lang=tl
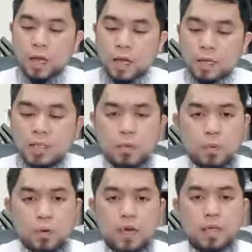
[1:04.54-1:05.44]
At
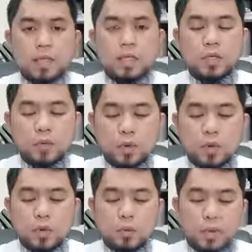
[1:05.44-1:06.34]
siya po ay
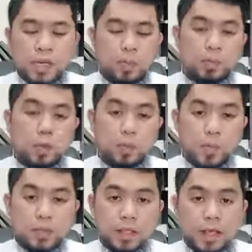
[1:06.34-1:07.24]
isinugo bilang
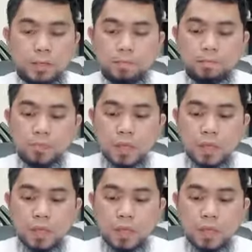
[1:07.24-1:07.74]
propeta